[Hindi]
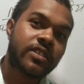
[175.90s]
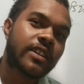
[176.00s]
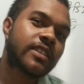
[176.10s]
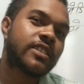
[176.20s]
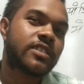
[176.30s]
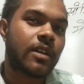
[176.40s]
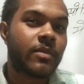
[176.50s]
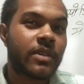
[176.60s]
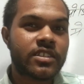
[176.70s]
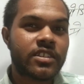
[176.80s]
सर यदि
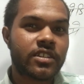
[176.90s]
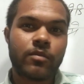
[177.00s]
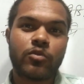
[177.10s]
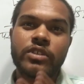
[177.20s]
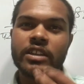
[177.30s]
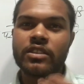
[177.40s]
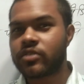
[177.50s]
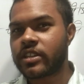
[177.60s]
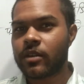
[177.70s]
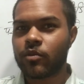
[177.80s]
सामान्य से कम हो जाए
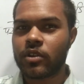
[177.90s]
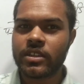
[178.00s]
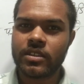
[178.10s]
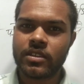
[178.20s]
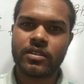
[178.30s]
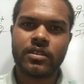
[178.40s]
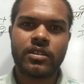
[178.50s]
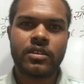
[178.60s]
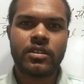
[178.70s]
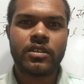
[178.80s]
तो उसे क्या बोले
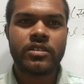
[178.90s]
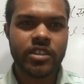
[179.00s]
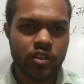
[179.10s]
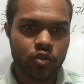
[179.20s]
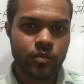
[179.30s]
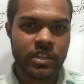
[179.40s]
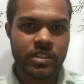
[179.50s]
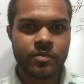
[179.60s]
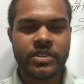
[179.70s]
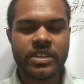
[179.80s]
यदि रूमन की